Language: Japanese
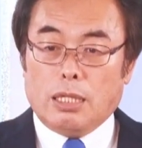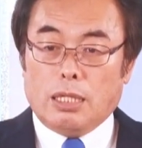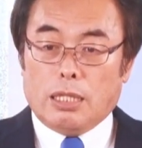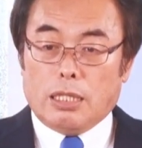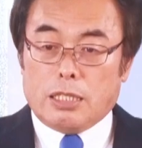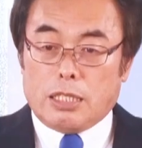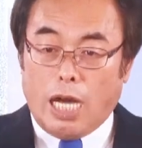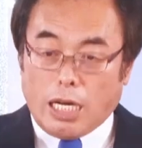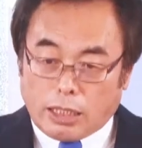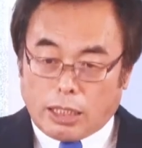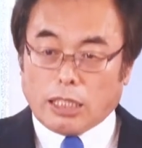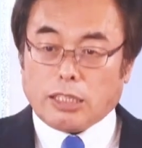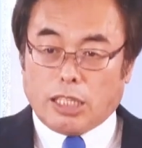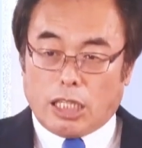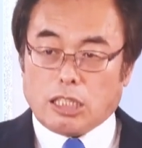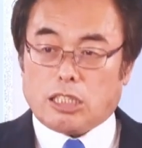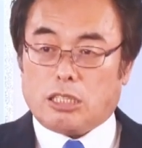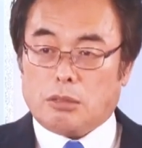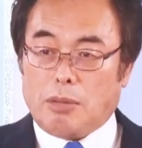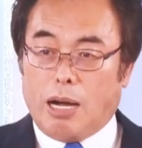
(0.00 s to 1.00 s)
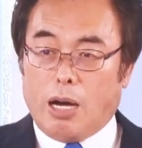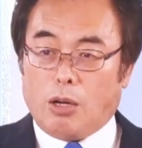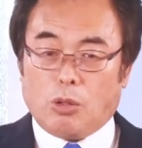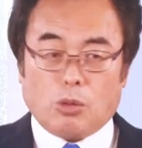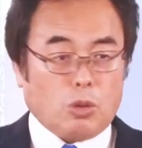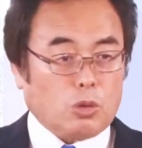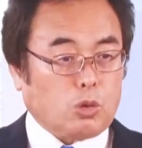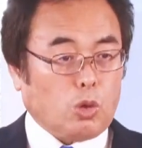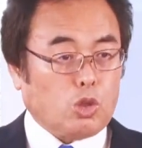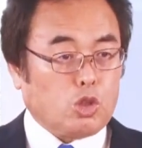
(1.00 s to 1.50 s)
焼けてしまう
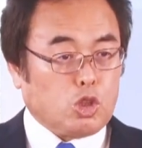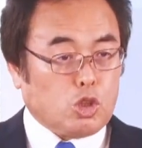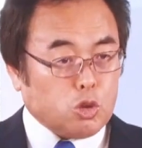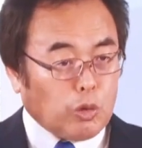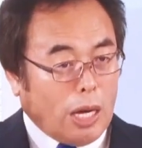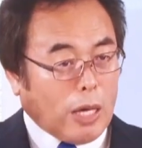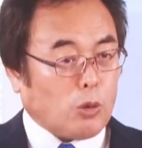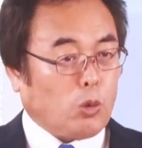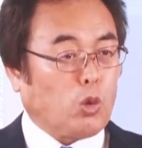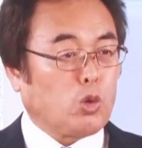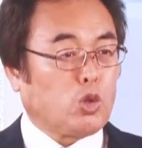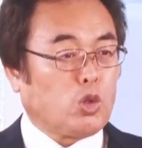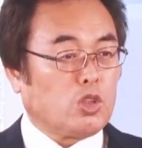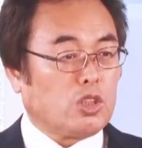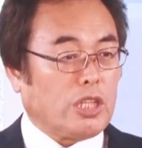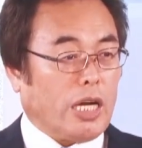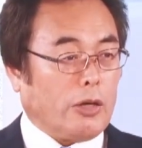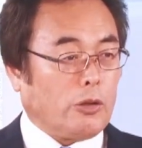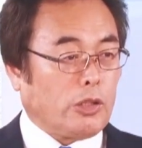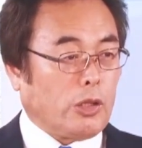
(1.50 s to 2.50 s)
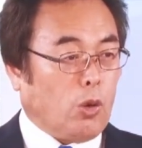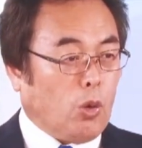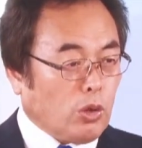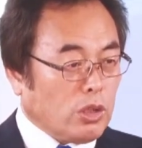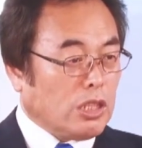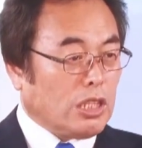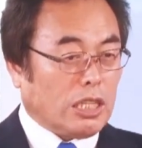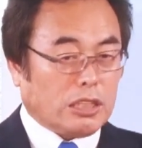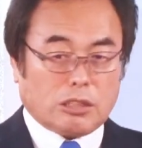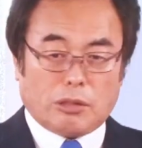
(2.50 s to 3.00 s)
こと主はご存知なのに本人
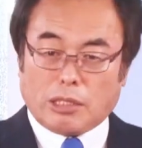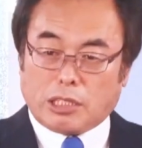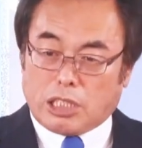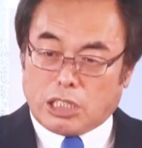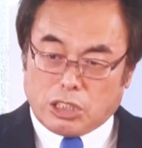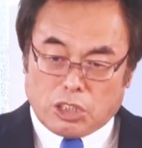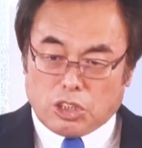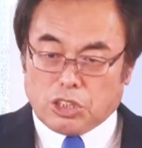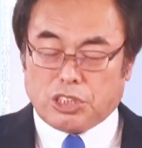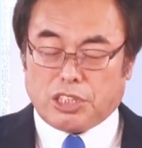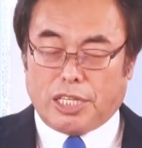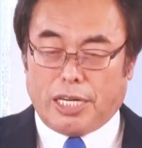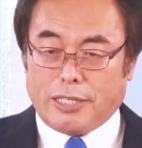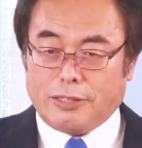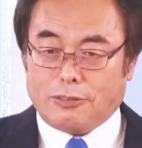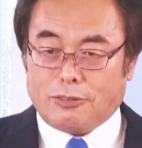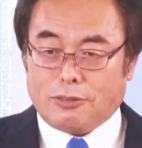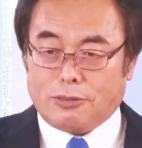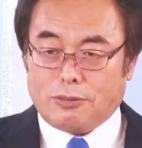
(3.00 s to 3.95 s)
たちは気づいてないの